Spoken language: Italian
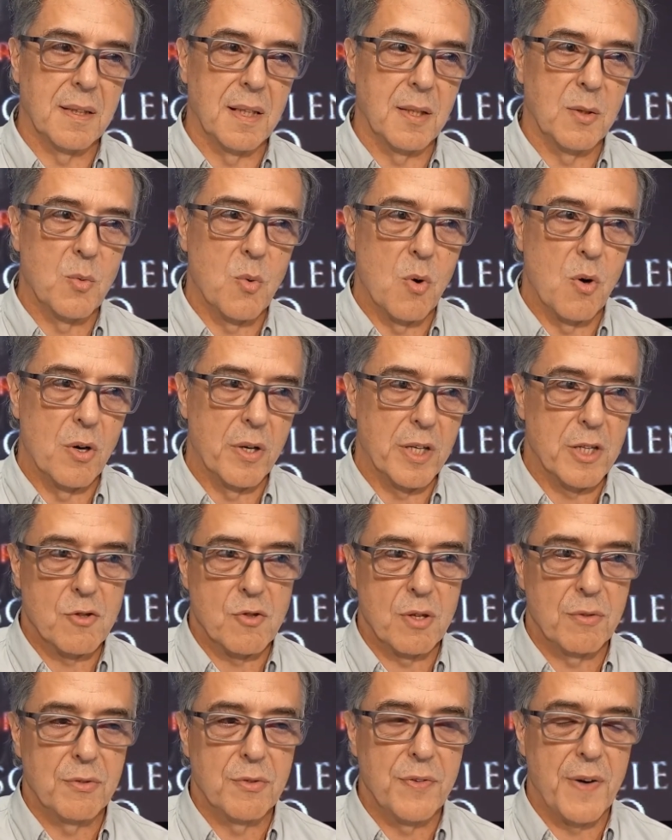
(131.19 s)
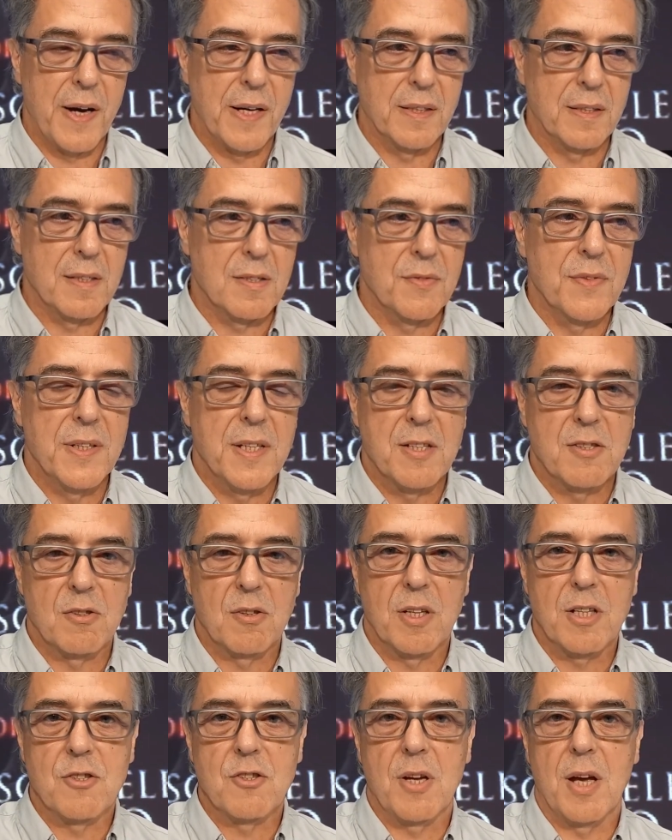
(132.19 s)
del cuore, cioè i Foo Fighters,
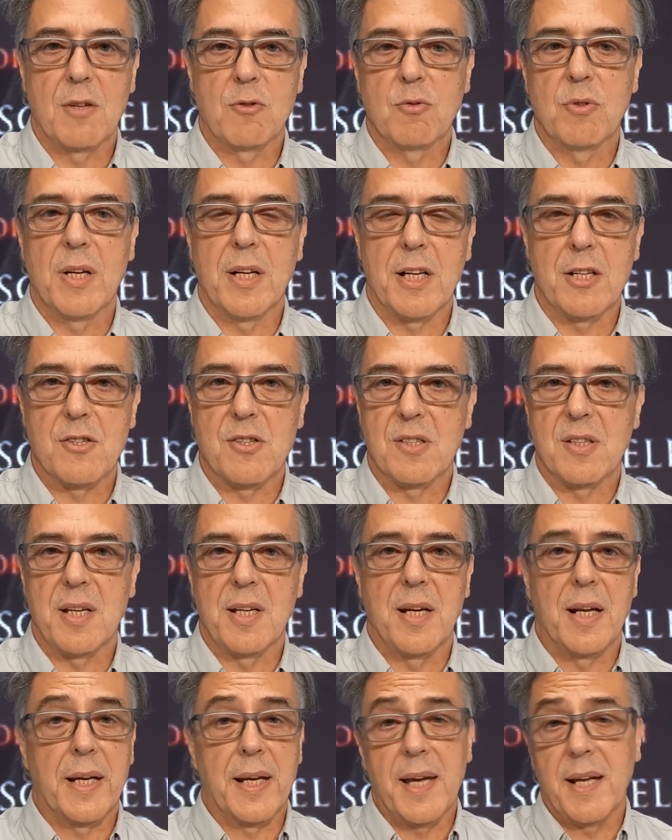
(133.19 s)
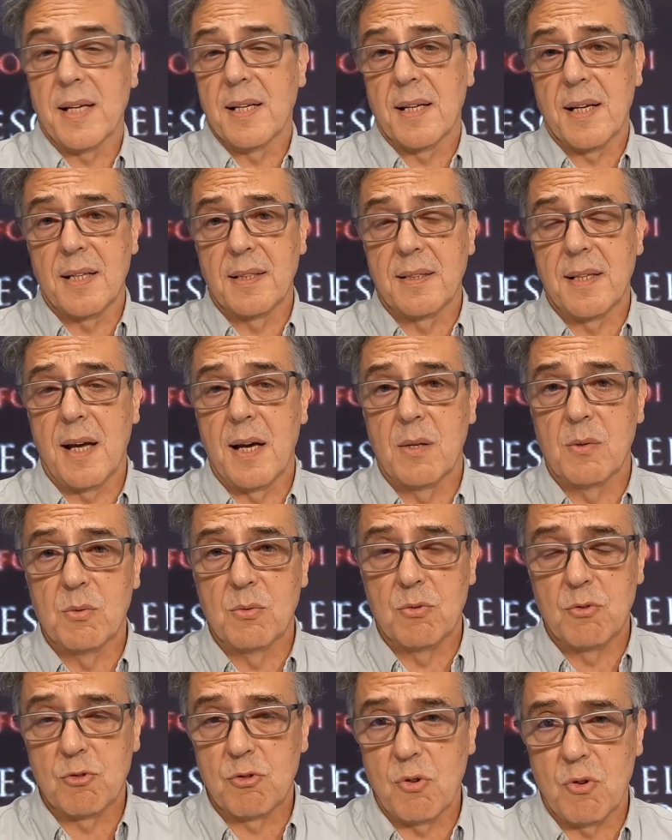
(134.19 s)
venissero a suonare a Cesena, che era in realtà
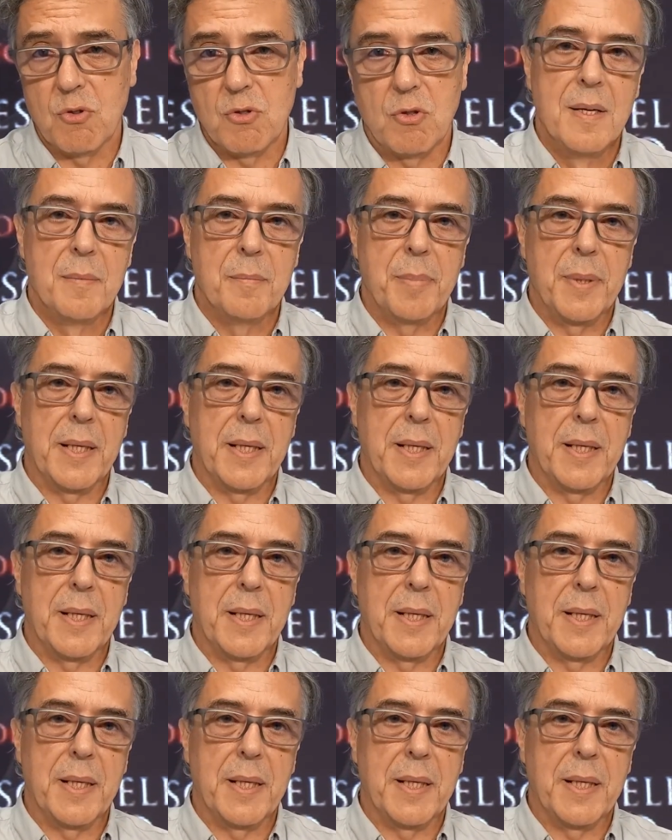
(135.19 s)
un sogno,